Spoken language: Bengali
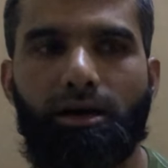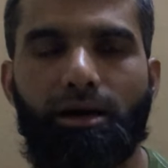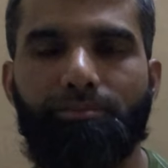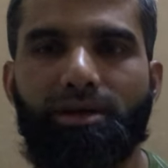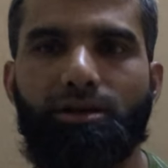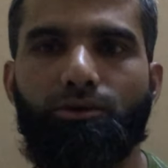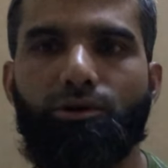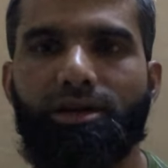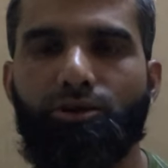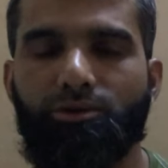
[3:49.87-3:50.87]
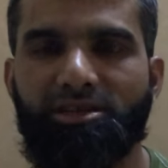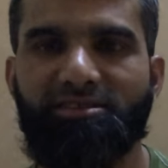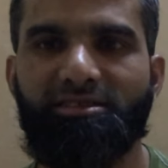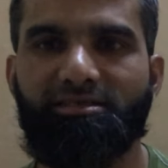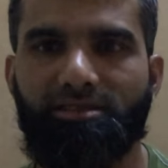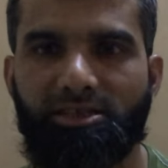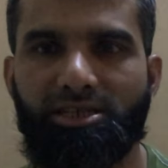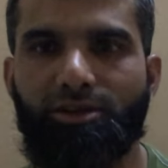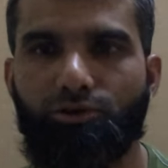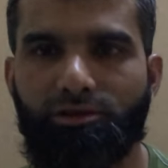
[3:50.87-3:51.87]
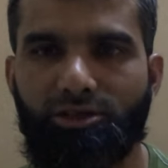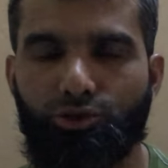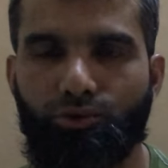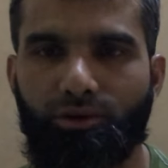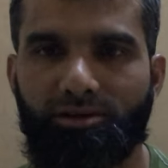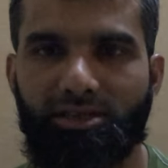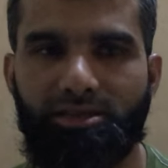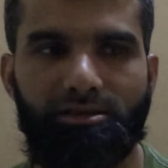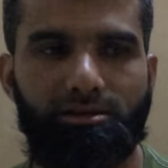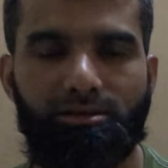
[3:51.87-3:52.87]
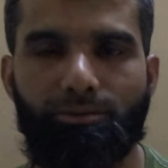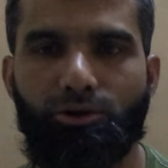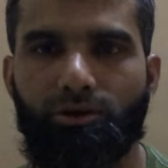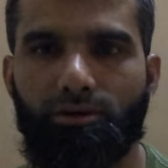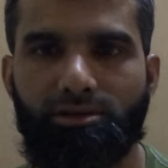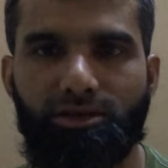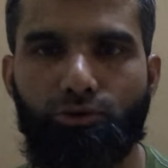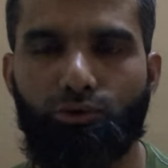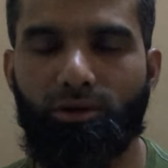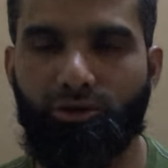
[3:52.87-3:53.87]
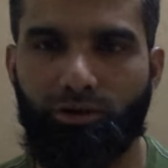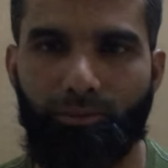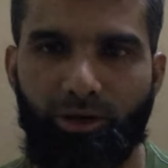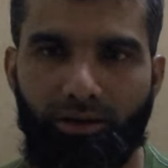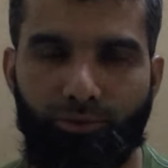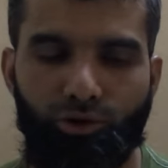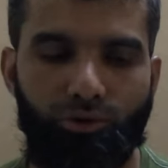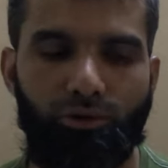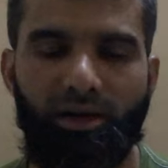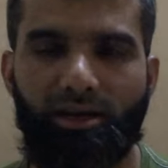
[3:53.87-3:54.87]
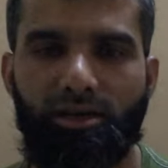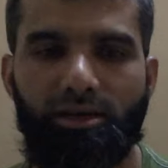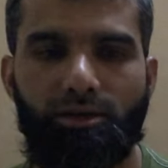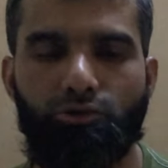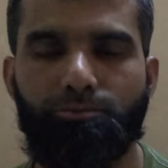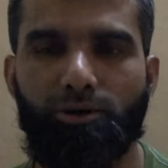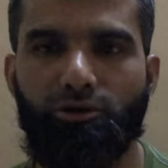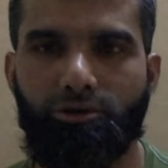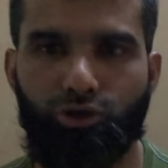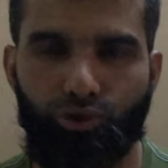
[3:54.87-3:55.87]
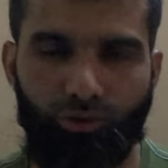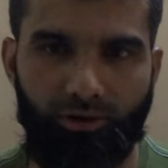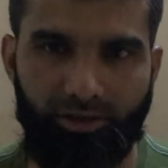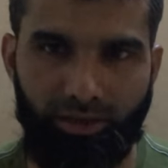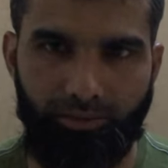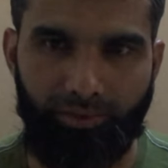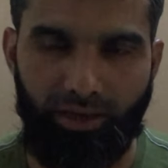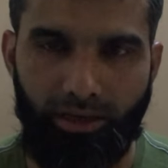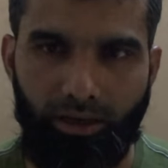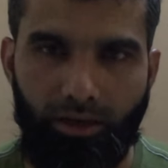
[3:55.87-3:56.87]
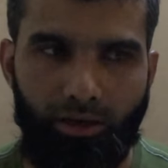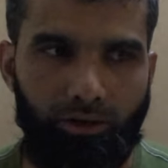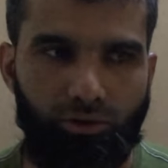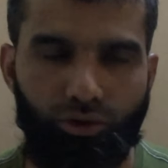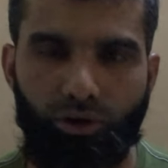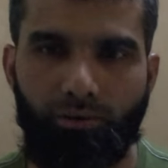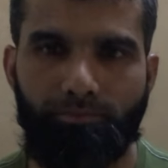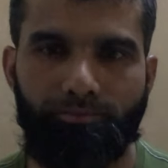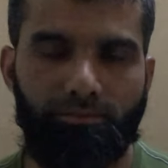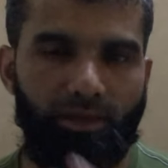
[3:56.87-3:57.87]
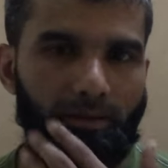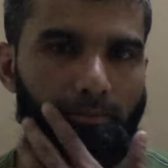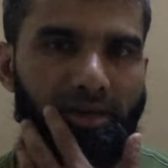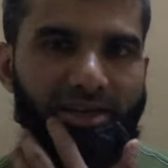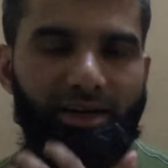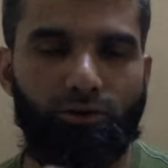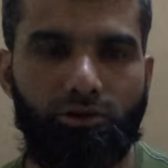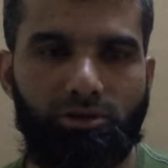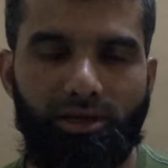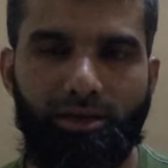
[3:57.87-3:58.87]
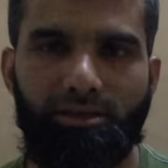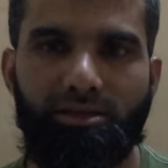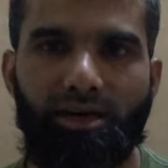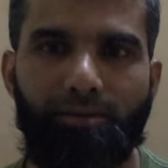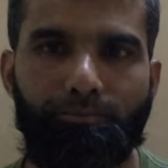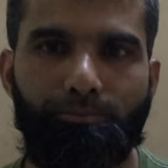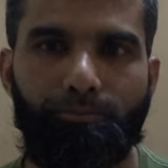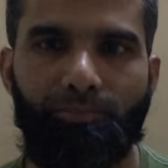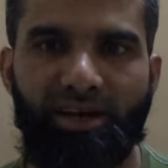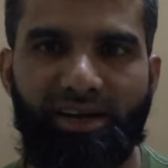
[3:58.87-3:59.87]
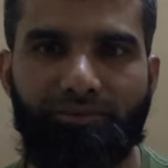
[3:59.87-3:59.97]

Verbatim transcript: আপনার অন্যান্য ডিজিজ স্টার্ট হতে শুরু করেছে যেমন যে রোগগুলোর কথা বললাম ওই রোগগুলো উৎপন্ন হতে শুরু করেছে তো মেন কারণ হচ্ছে তার অ্যাট